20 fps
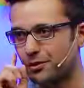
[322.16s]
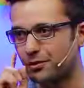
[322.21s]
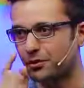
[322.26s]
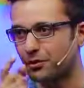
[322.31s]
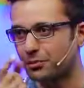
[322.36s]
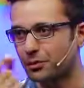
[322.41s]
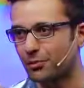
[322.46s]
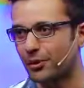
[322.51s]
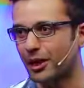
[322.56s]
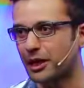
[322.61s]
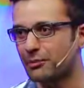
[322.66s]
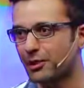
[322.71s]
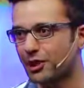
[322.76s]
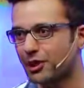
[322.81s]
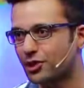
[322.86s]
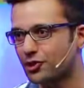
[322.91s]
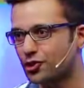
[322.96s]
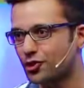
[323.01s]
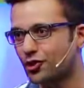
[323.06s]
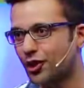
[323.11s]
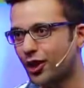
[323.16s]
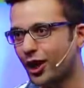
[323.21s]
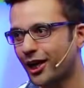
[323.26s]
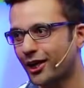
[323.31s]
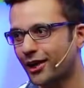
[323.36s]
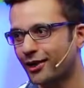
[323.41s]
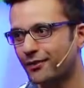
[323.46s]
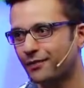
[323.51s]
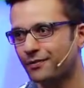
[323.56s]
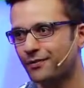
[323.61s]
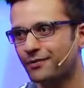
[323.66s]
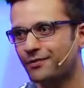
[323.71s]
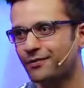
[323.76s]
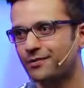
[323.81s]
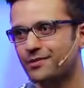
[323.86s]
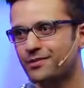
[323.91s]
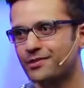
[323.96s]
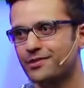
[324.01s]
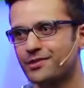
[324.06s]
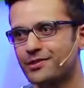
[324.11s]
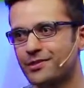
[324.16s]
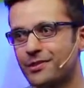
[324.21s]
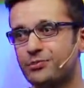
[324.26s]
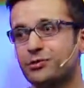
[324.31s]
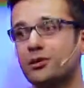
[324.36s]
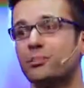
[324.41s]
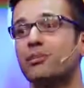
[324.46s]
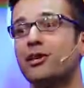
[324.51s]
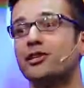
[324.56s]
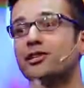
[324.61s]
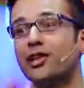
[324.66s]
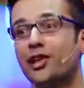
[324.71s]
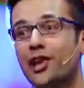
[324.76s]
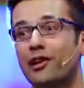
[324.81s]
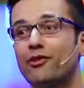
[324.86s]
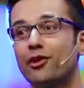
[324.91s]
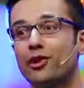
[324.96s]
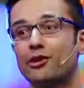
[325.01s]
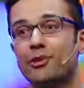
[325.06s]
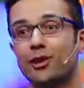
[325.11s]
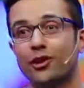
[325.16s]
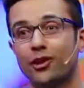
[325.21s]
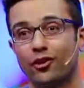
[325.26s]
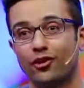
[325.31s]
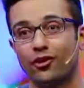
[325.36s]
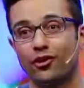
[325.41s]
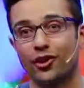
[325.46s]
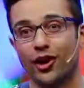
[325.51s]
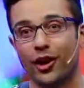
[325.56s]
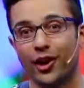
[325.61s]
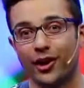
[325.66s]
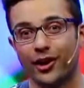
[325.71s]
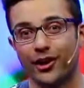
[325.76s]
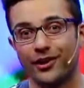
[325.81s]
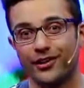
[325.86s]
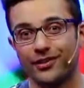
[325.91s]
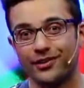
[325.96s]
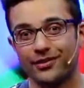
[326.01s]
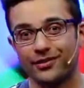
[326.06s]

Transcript: तो सबसे पहली मेडिटेशन क्या है सबसे बेसिक लेवल की मेडिटेशन क्या है